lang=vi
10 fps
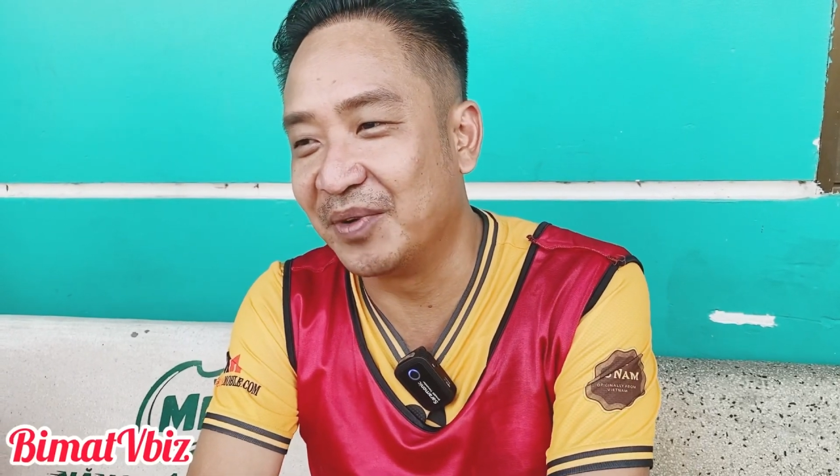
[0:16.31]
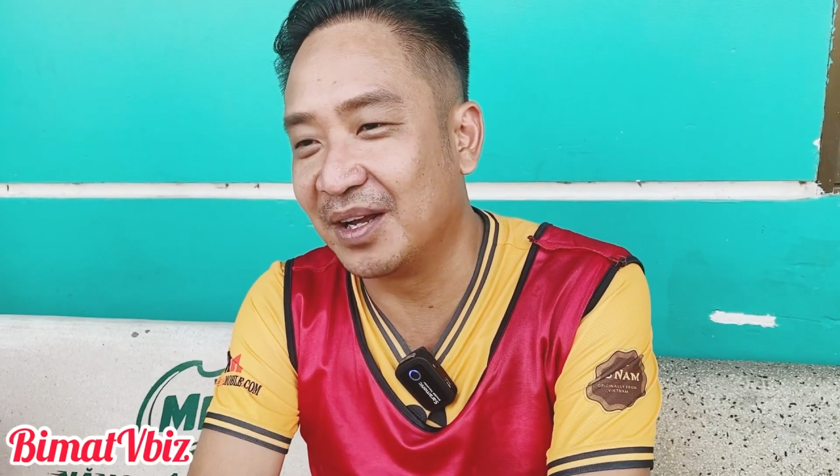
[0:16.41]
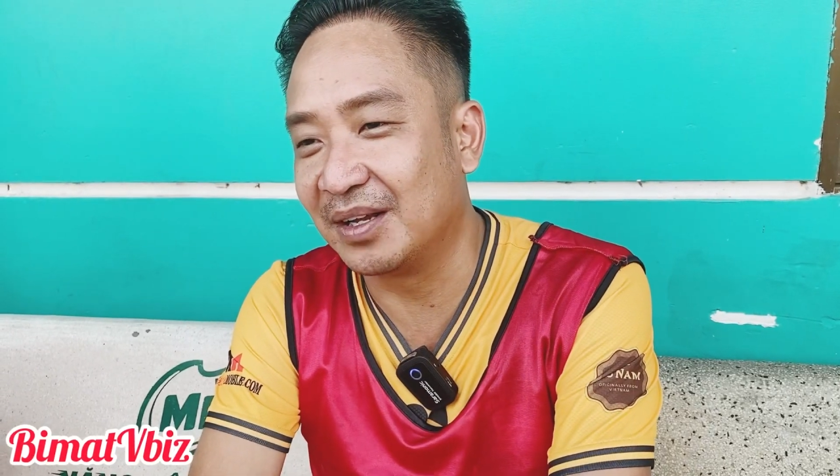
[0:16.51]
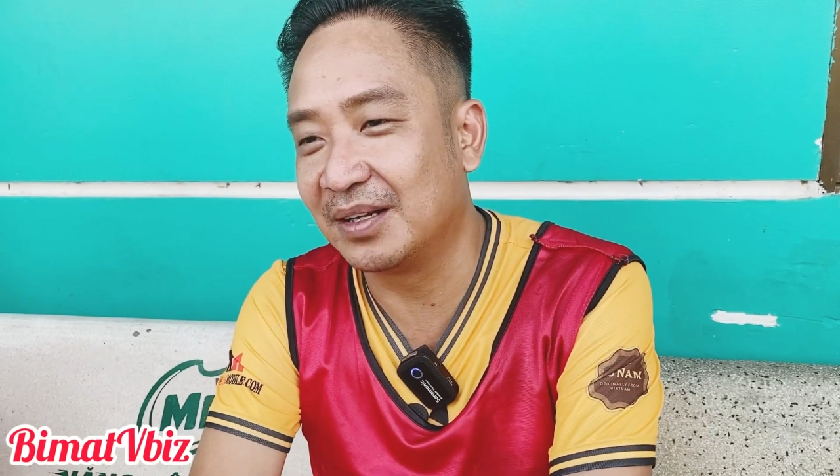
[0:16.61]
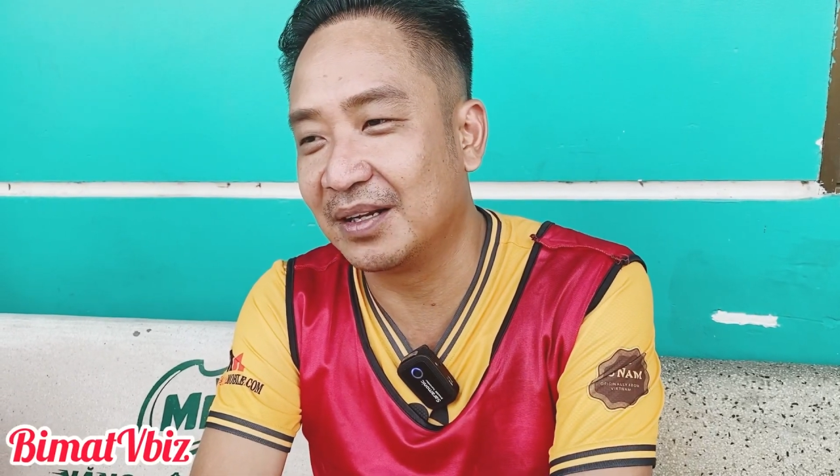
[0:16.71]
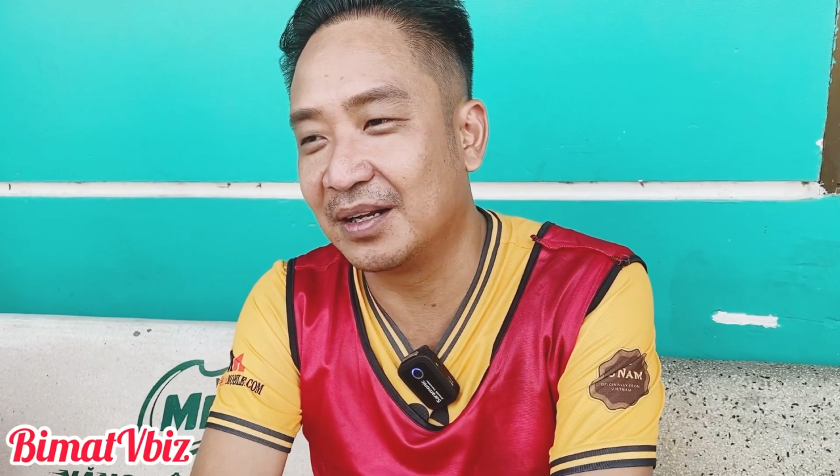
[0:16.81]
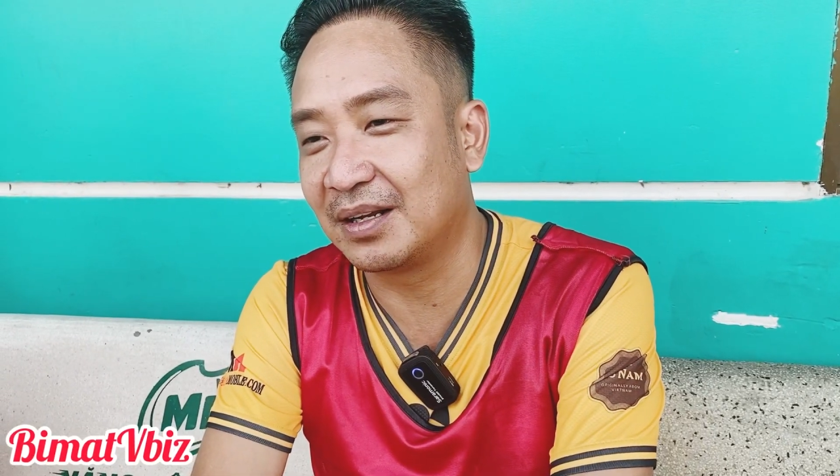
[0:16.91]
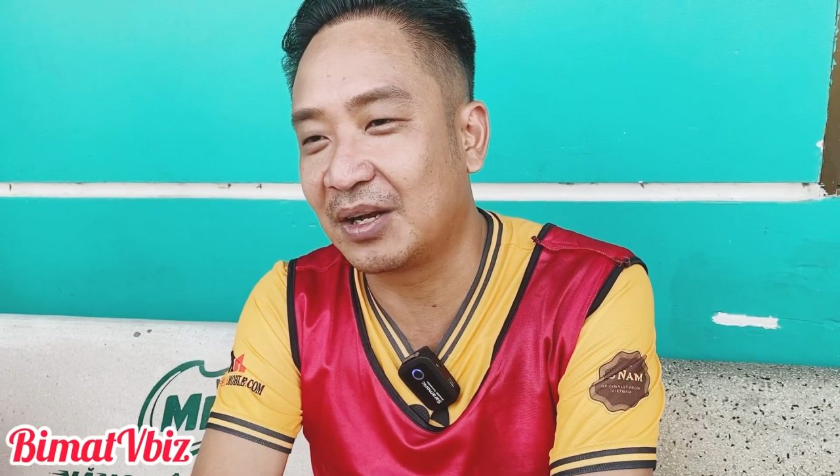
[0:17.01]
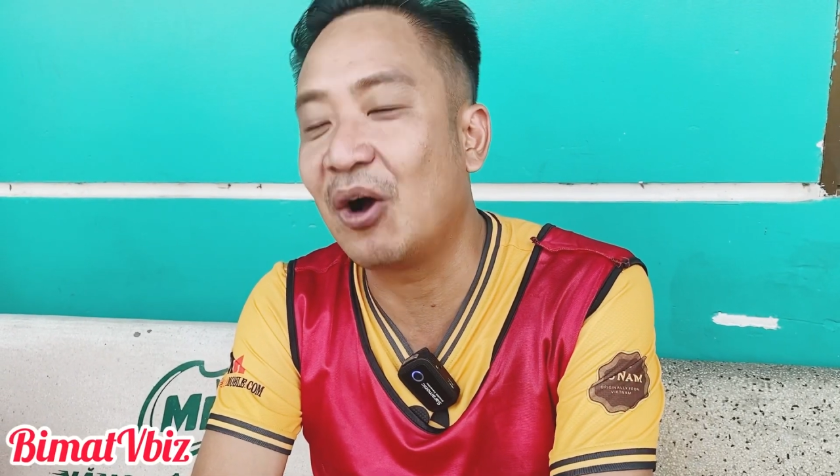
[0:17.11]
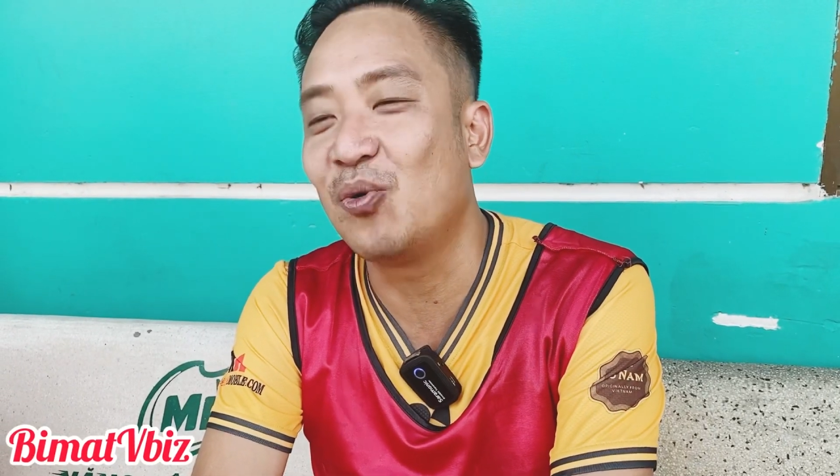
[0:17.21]
mà
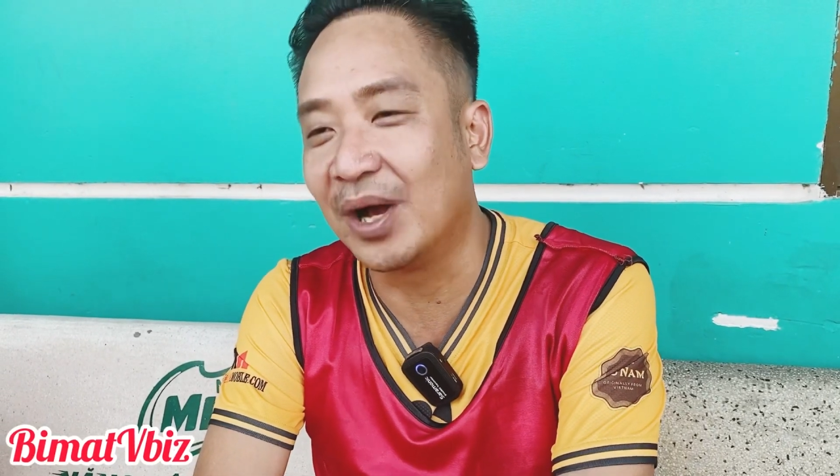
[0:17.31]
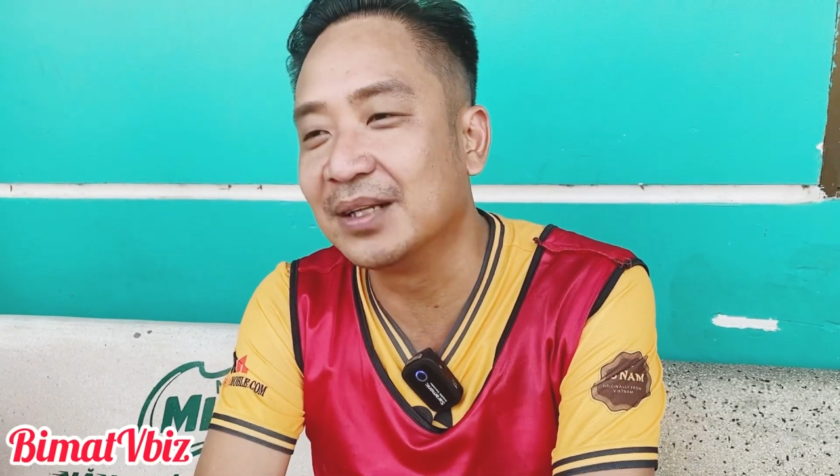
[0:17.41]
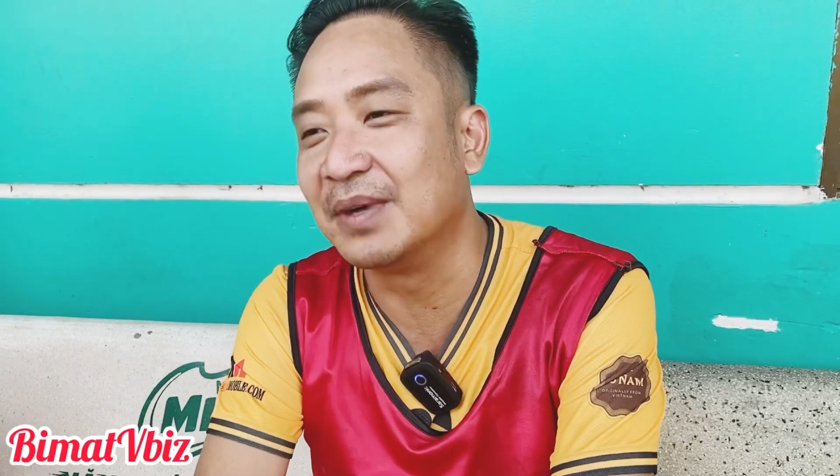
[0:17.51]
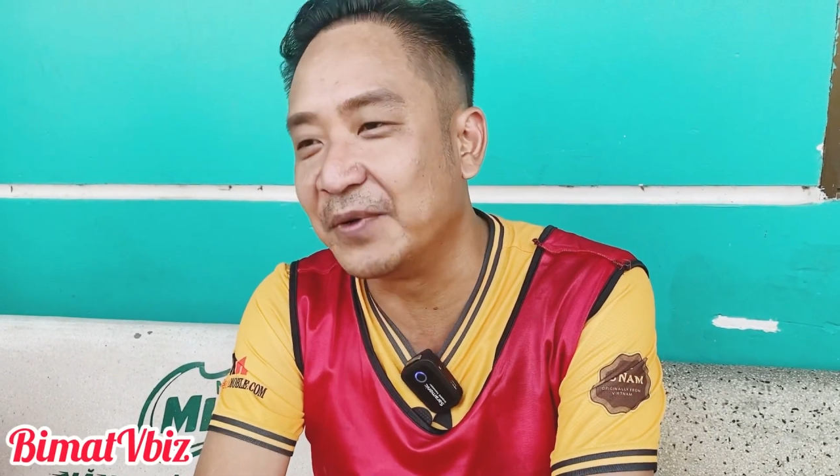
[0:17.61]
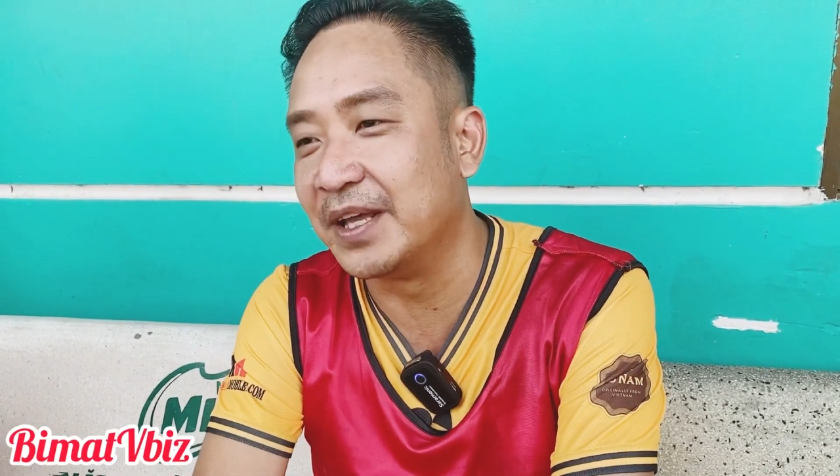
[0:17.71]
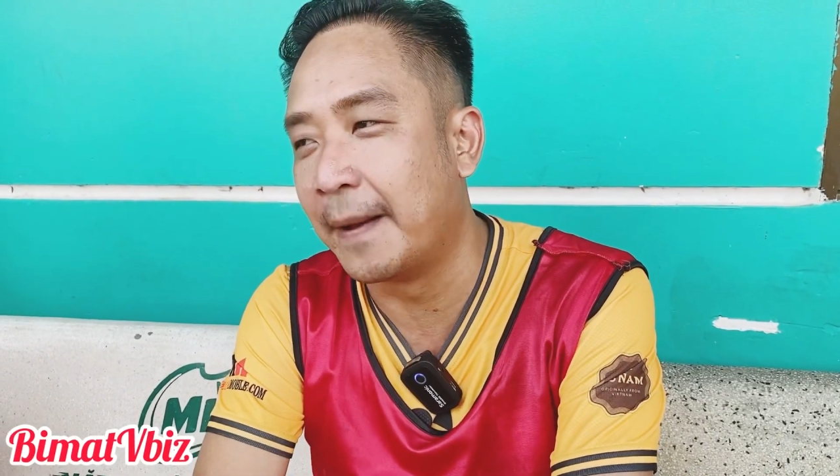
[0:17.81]
khó quên bởi vì